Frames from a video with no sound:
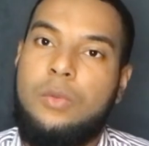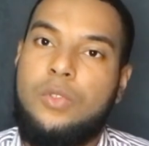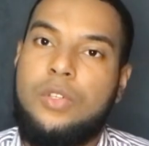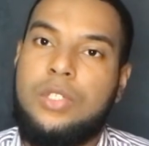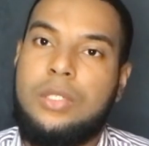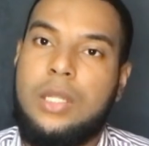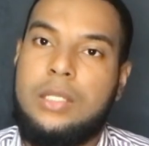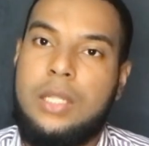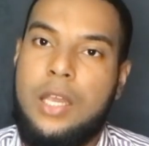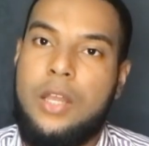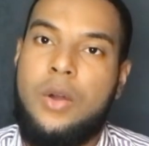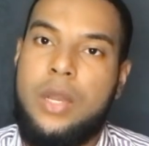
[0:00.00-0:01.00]
muchos
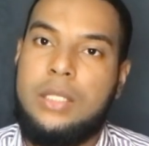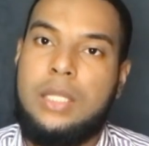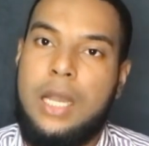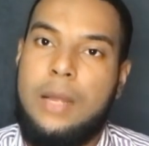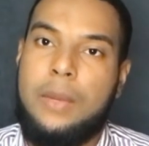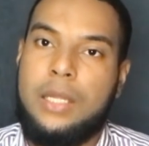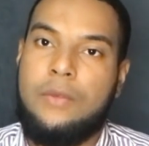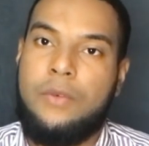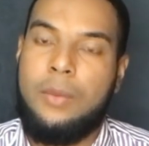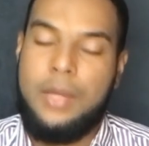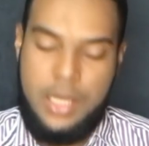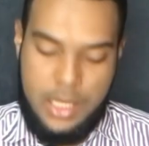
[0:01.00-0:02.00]
seguidores en las
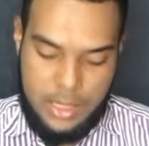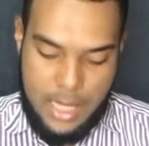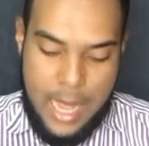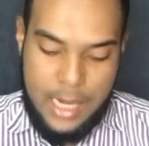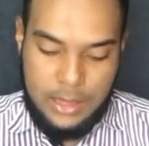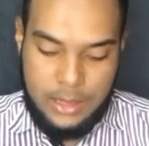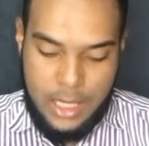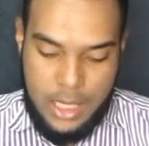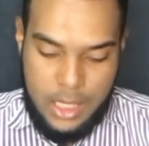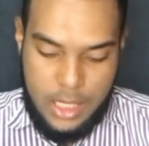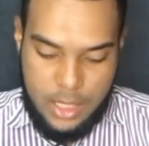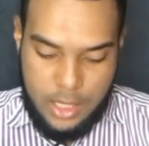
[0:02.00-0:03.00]
plataformas digitales
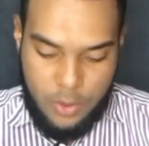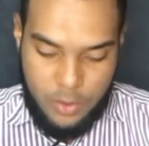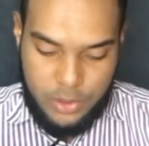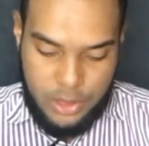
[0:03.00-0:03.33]
y dijo lo